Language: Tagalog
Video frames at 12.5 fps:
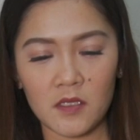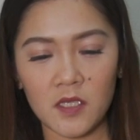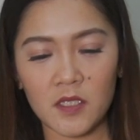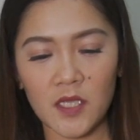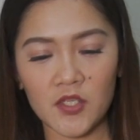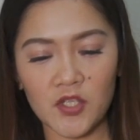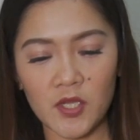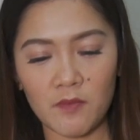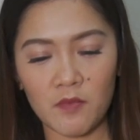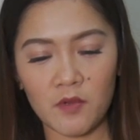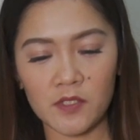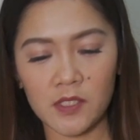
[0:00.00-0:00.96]

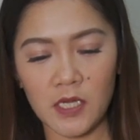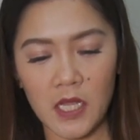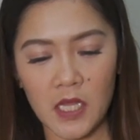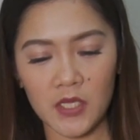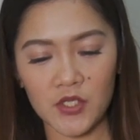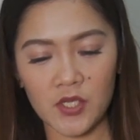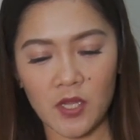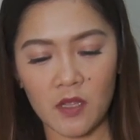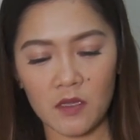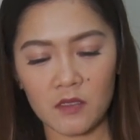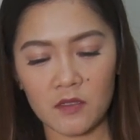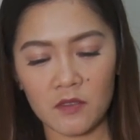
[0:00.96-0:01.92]
Detachable sling siya.
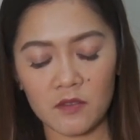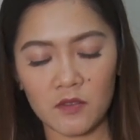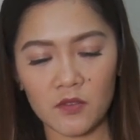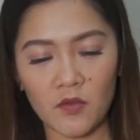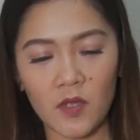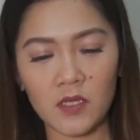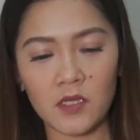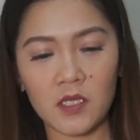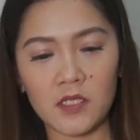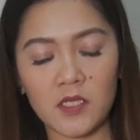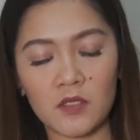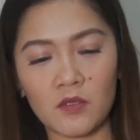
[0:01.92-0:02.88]
So, at
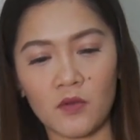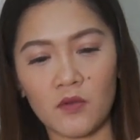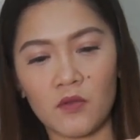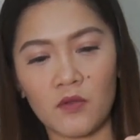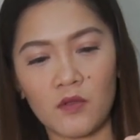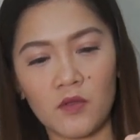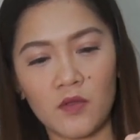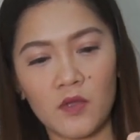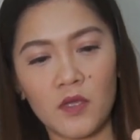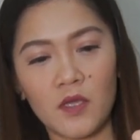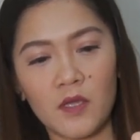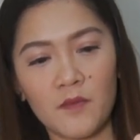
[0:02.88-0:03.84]
least ito,
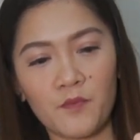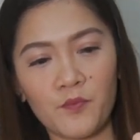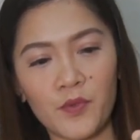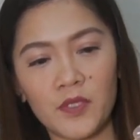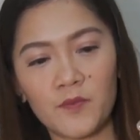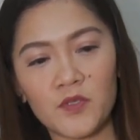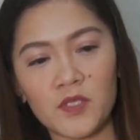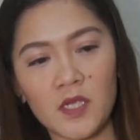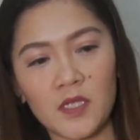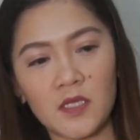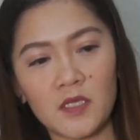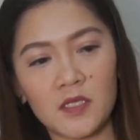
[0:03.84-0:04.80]
pwede mo
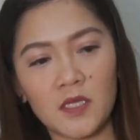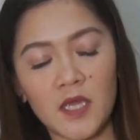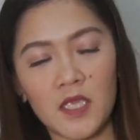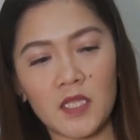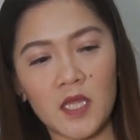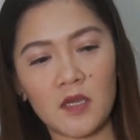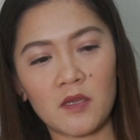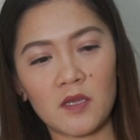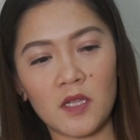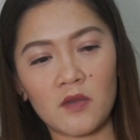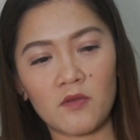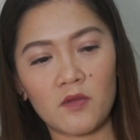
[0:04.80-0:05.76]
siyang kahit an
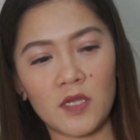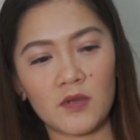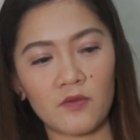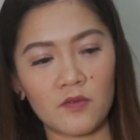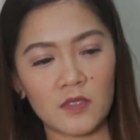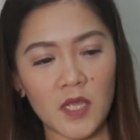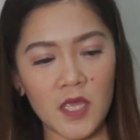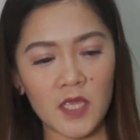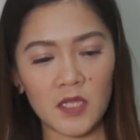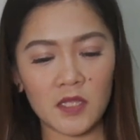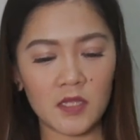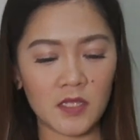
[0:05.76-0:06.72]
anong ano,
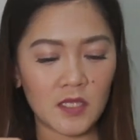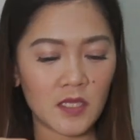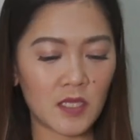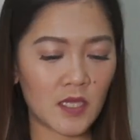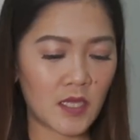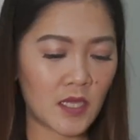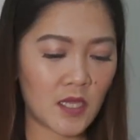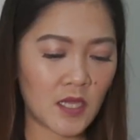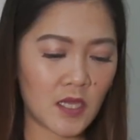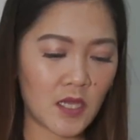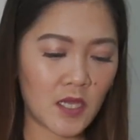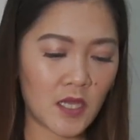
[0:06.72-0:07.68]
kahit
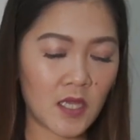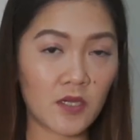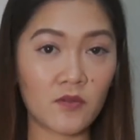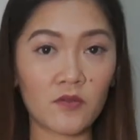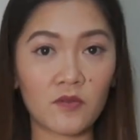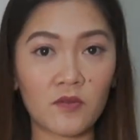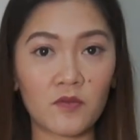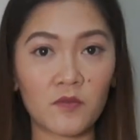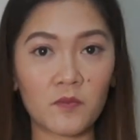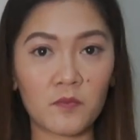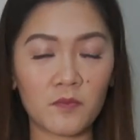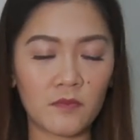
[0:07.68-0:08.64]
anong,
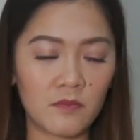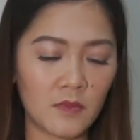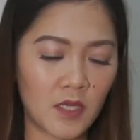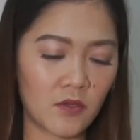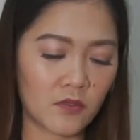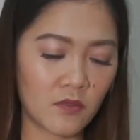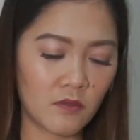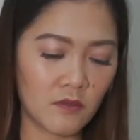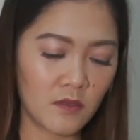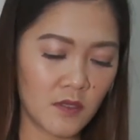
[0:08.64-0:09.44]
ano to,